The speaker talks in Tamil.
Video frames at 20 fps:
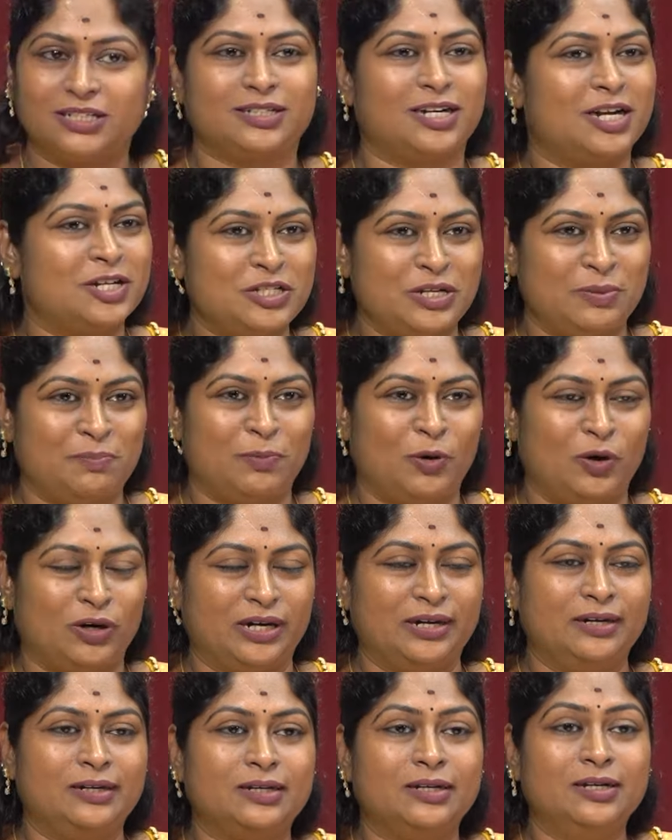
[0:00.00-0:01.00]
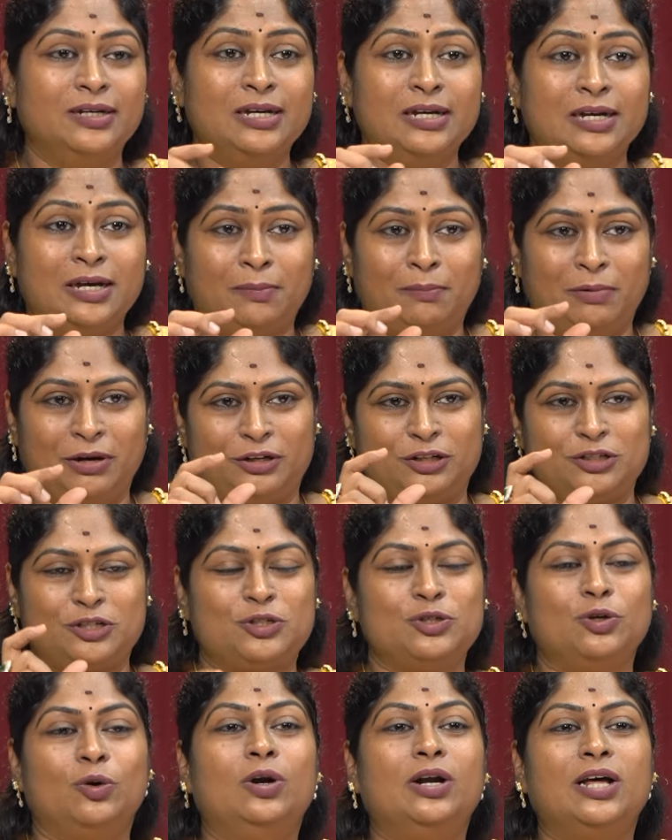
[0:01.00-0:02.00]
சக்ராஸ் இம்பார்ட்டண்ட் பட்
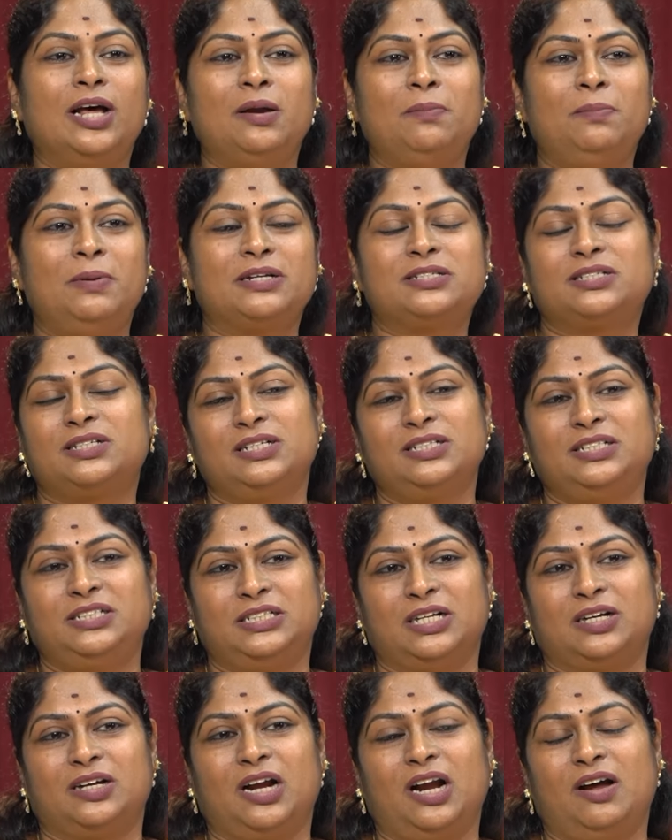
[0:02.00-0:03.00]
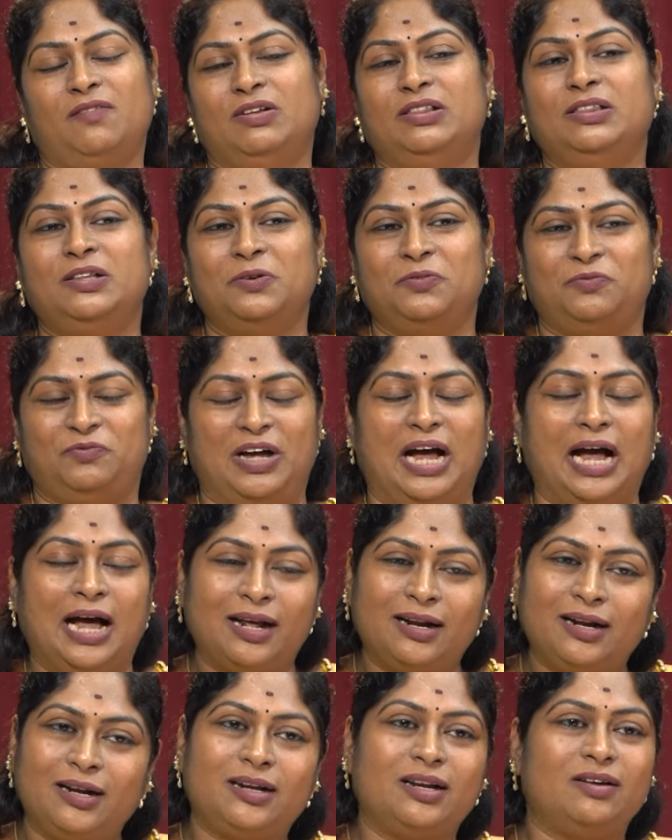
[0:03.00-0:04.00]
சோலார் பிளெக்ஸஸ் சக்ரா வந்து
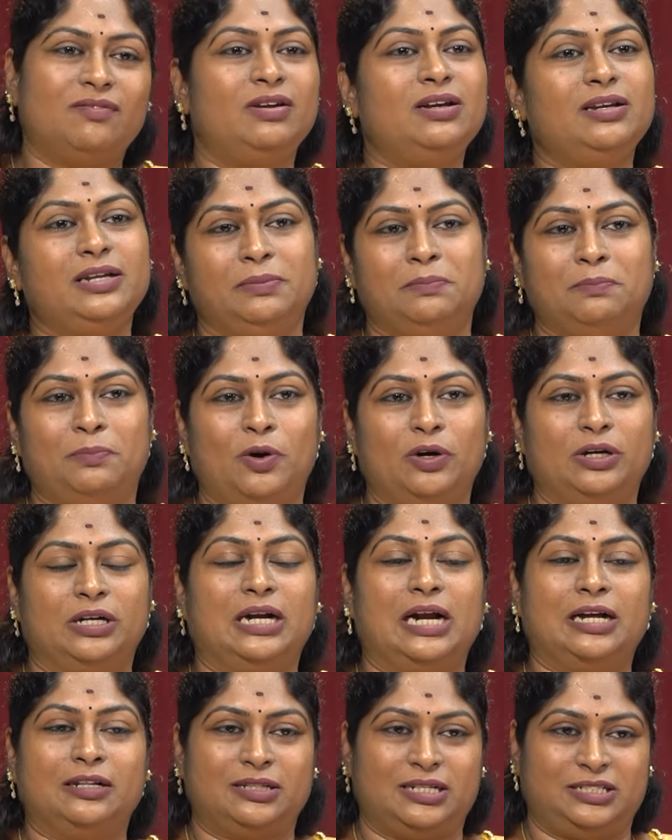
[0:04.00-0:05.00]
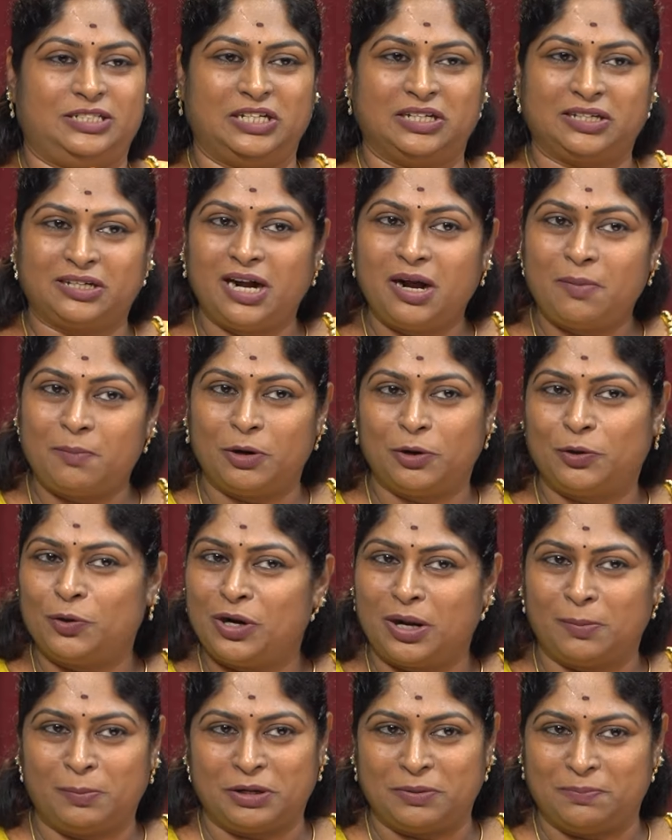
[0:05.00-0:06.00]
வேற லெவல் இம்பார்ட்டண்ட் அந்த சக்ரா
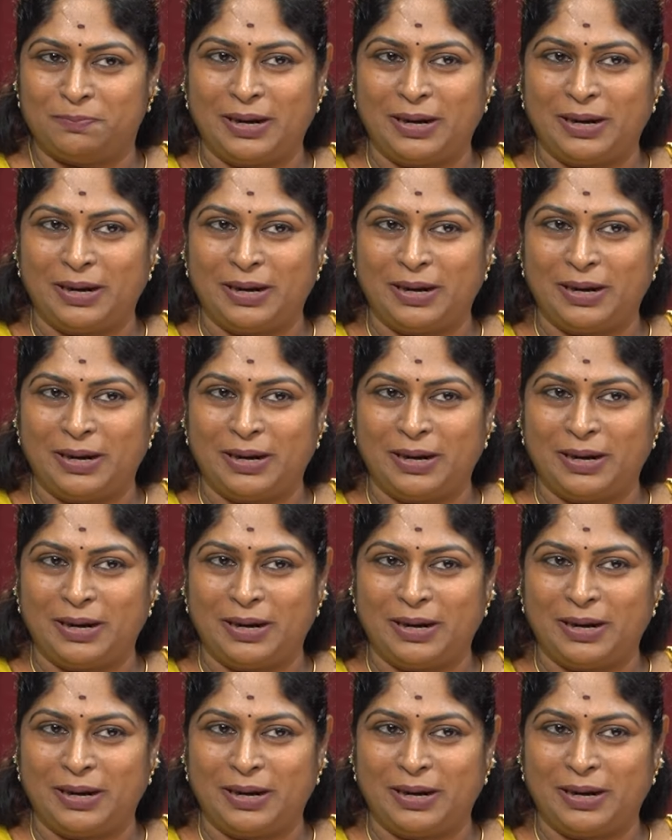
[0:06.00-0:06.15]
மட்டும் நமக்கு